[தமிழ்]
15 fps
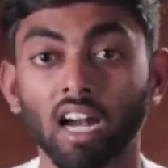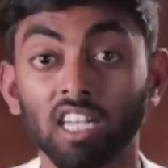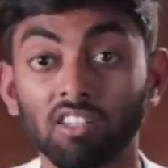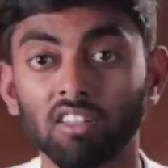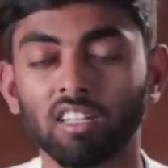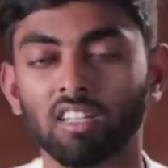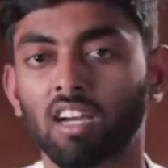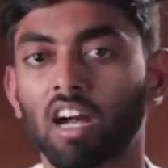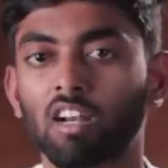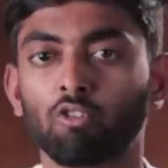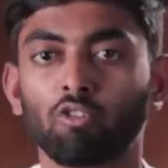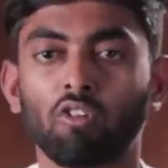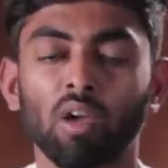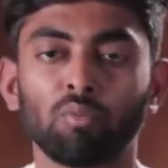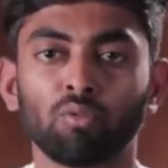அழிவதற்கான
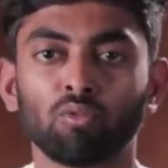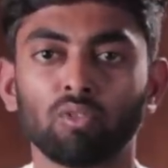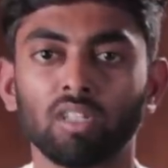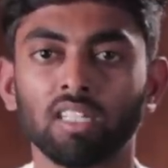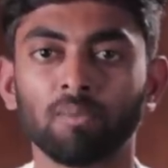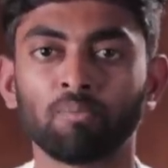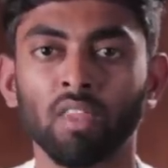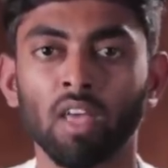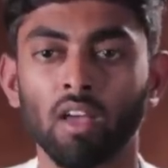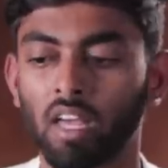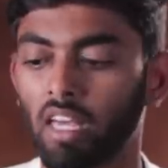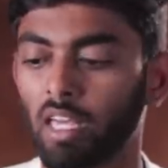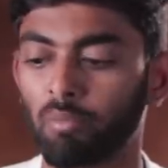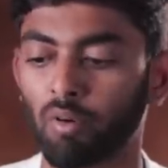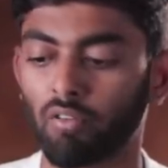ஒரு வாய்ப்பு உண்டு
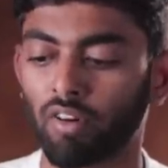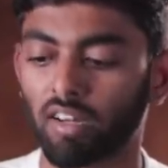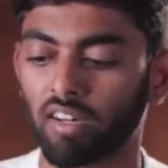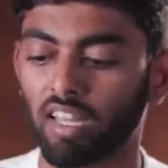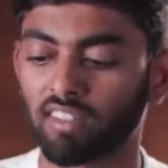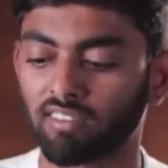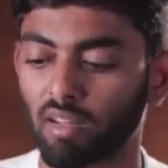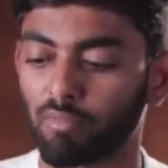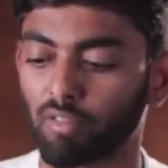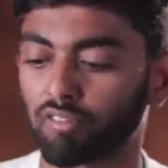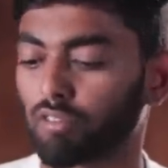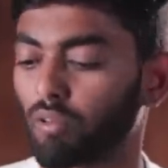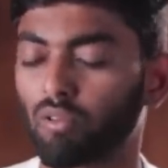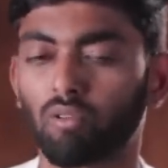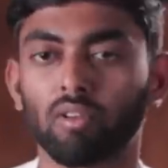இப்போ ஃபார்
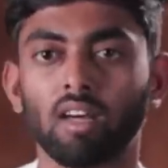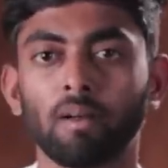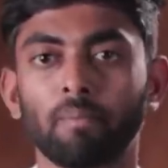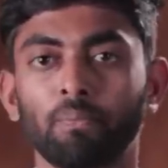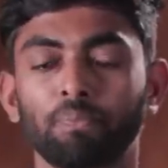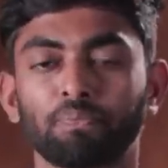எக்ஸாம்பிள் சொல்லணும்னா